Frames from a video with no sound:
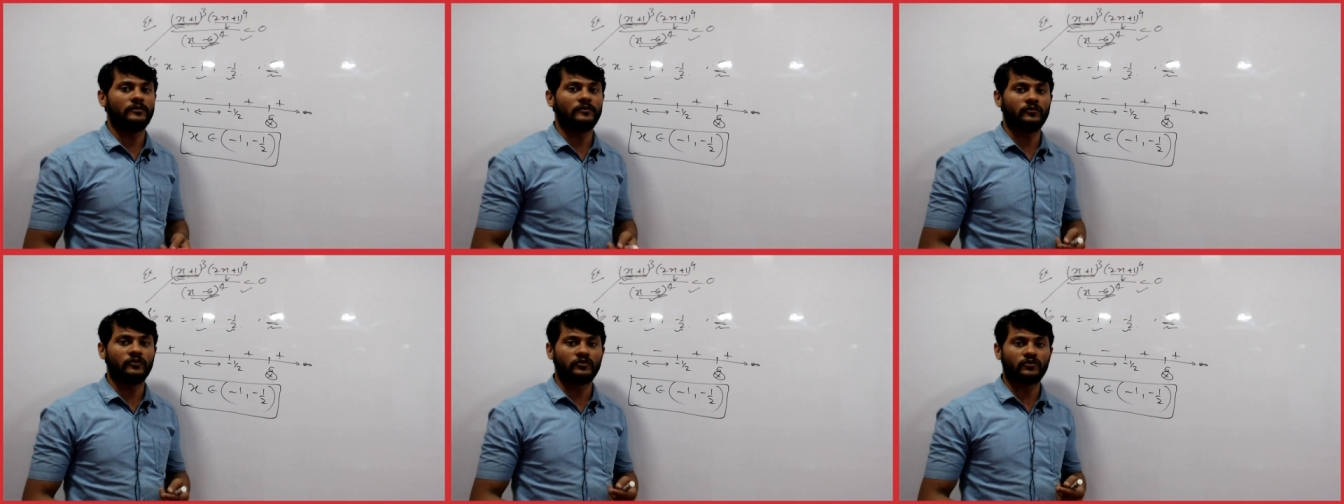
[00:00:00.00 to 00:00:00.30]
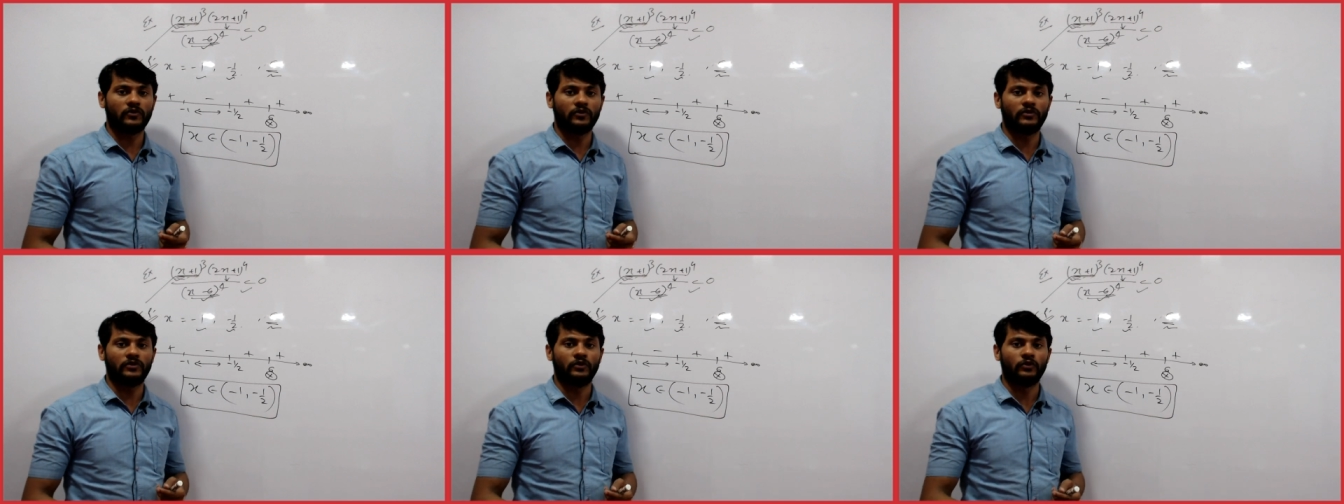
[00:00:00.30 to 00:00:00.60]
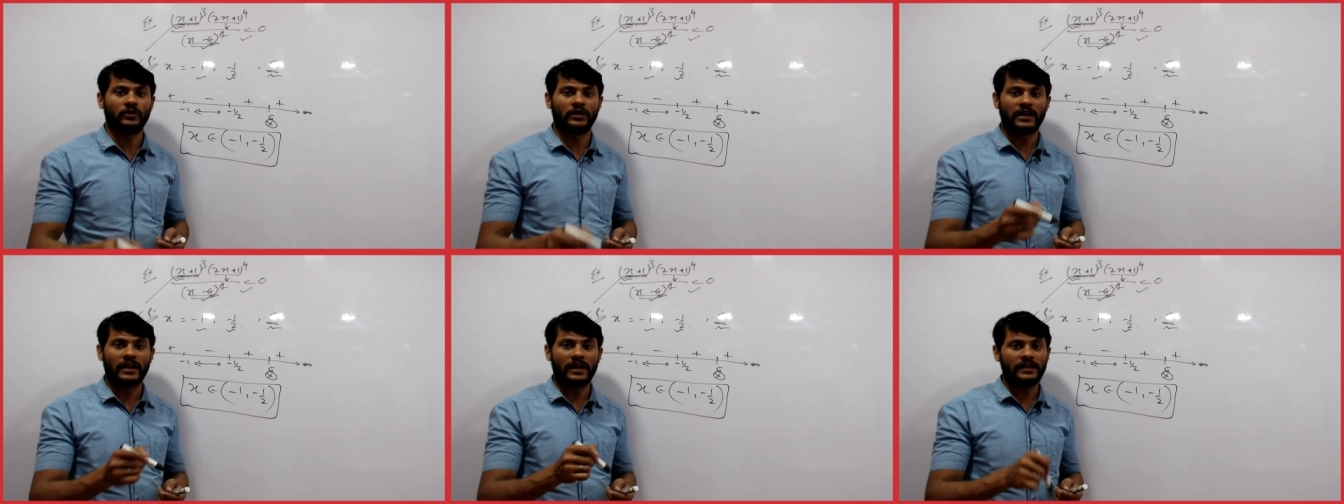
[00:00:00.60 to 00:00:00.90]
उसको
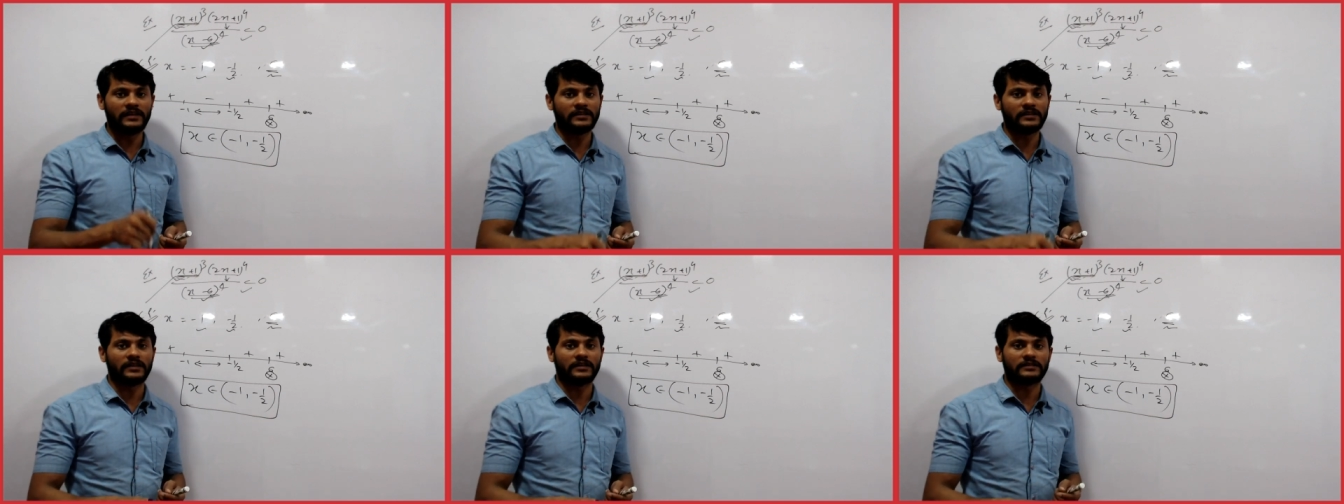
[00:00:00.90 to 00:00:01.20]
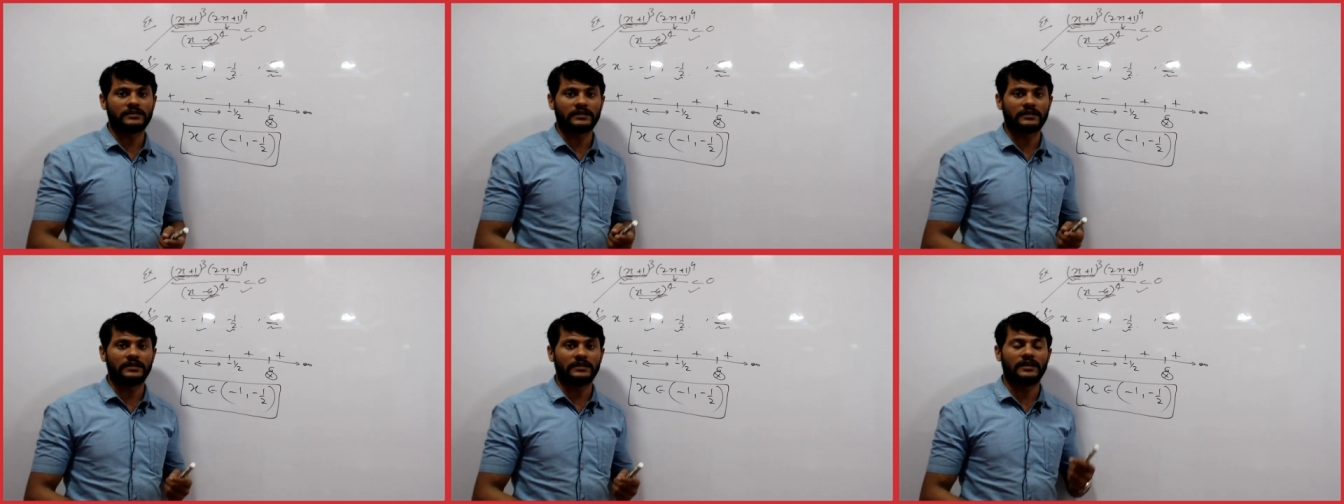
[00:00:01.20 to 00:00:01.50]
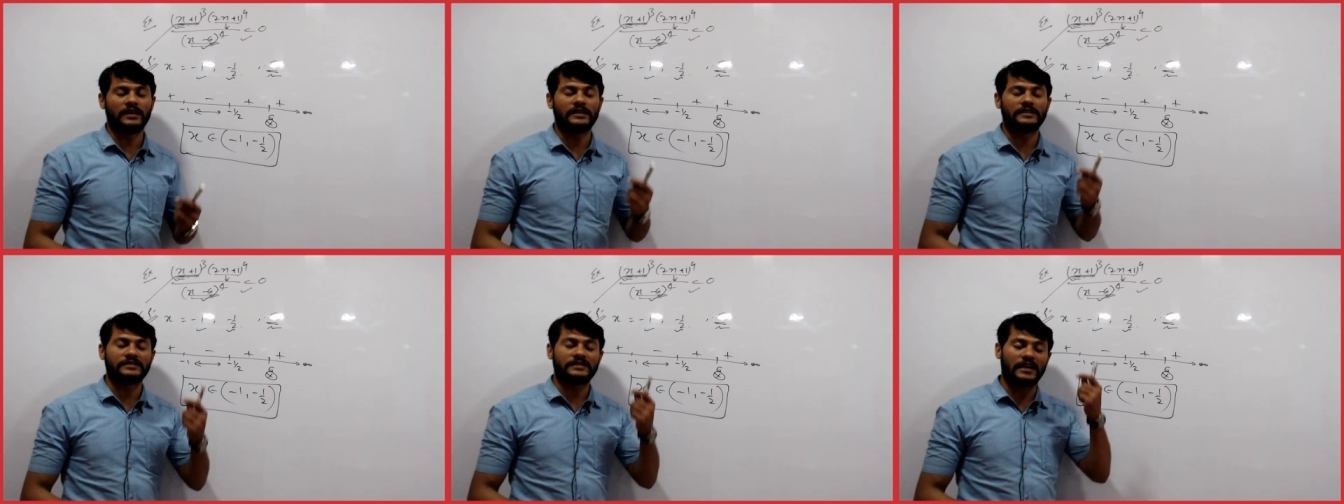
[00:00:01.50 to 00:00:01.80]
यूटिलाइज कर सकते
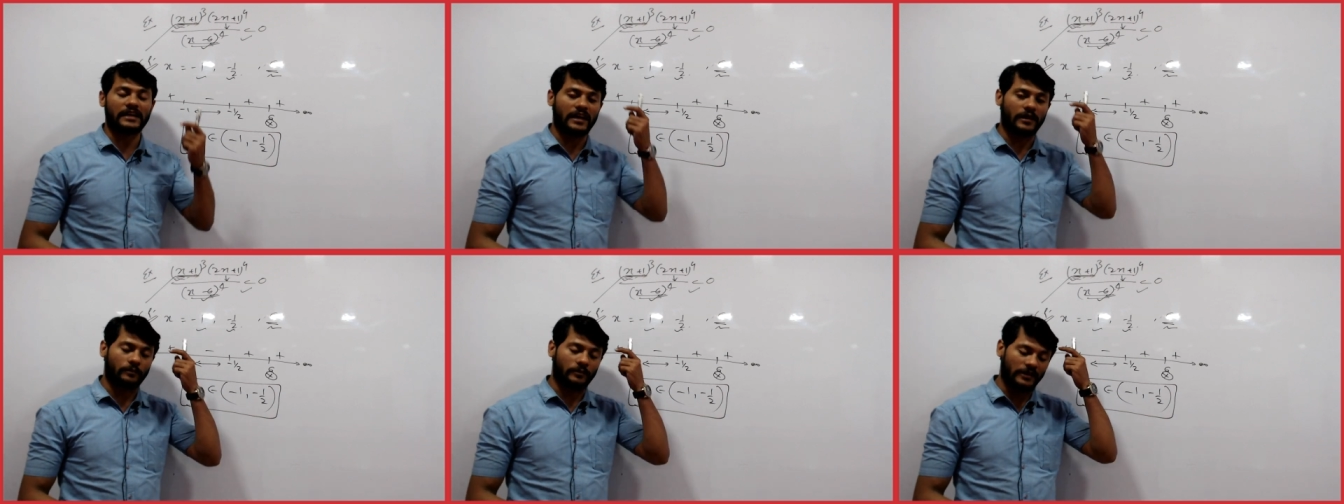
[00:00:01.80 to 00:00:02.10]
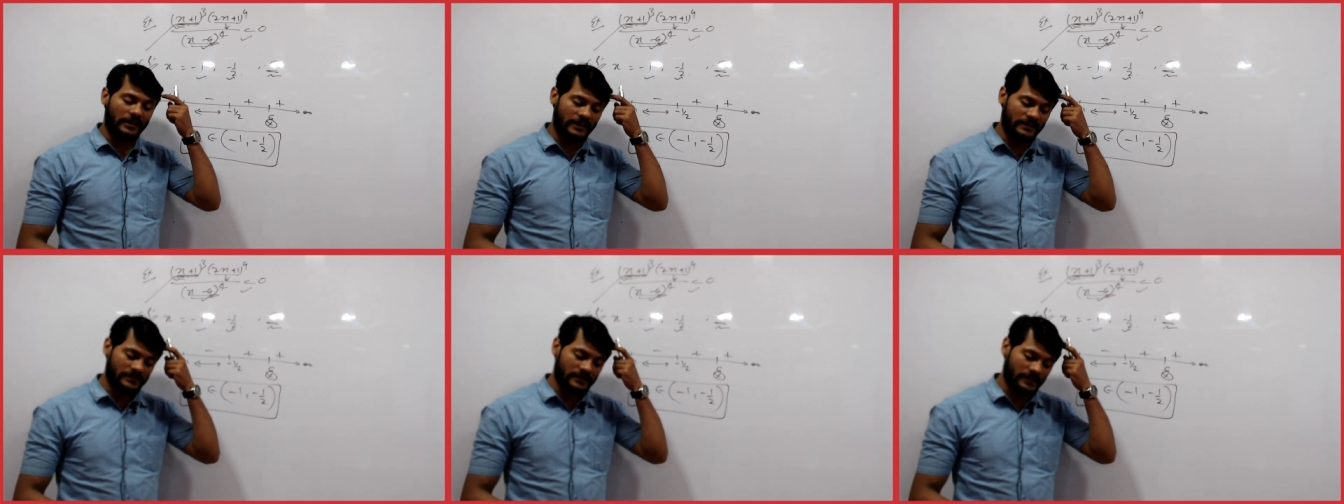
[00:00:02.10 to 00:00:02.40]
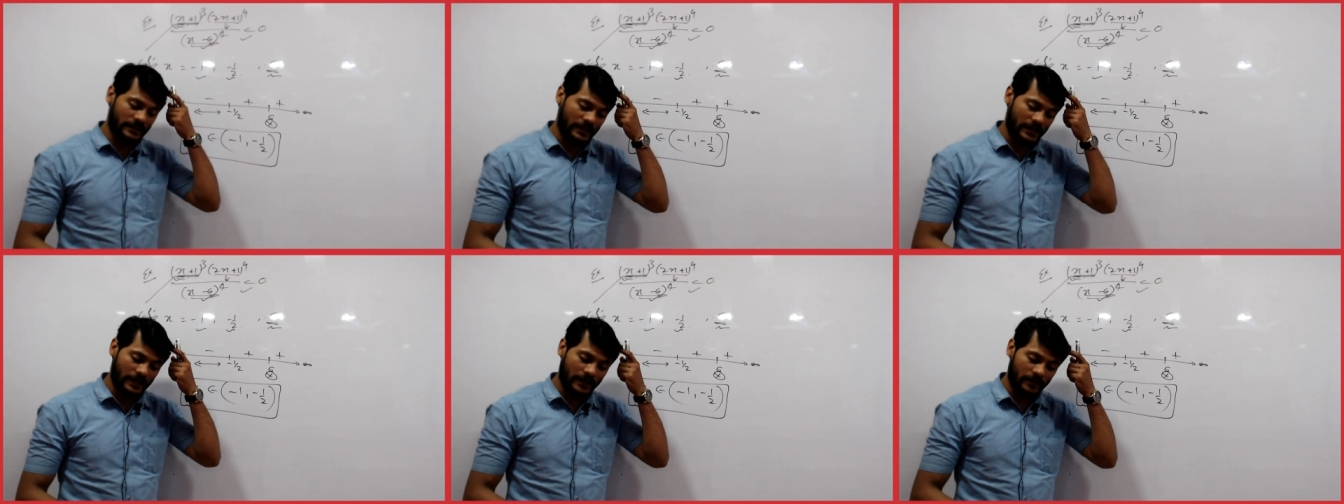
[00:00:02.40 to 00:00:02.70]
हैं इसका एप्लीकेशन
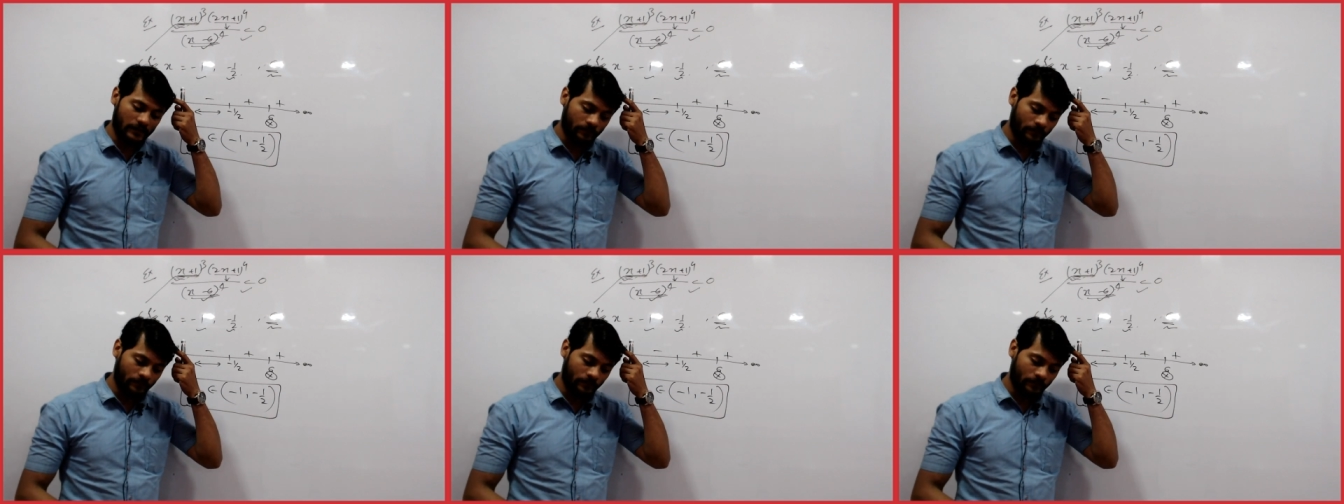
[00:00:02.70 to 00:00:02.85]
क्या है